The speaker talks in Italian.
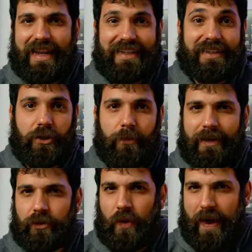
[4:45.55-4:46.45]
la linea di
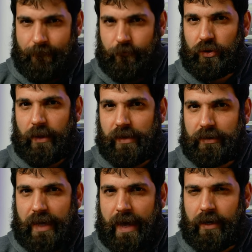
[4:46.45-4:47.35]
comando è
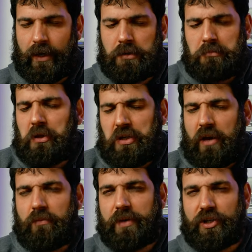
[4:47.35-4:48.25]
fondamentale,
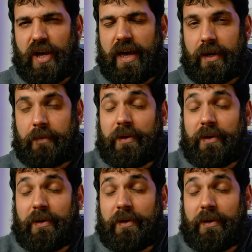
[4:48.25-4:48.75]
nonché un piacere.